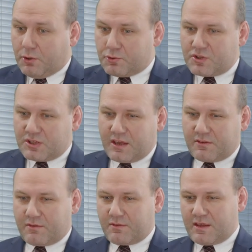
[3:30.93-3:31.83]
To już dzisiaj
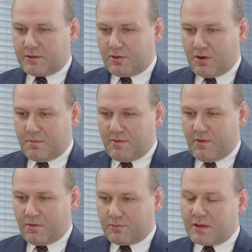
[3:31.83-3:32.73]
jest rozwiązanie, które
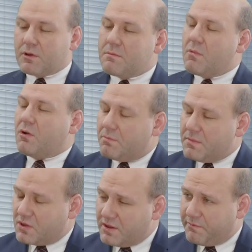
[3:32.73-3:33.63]
obowiązuje, które mogą
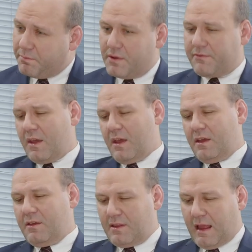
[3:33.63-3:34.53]
mieć na wpływ
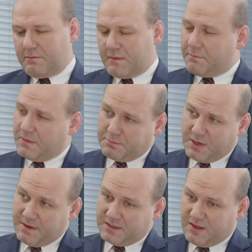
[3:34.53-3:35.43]
e, na, na, na
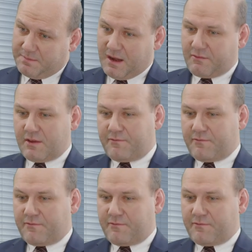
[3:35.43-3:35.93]
przebieg tej sprawy.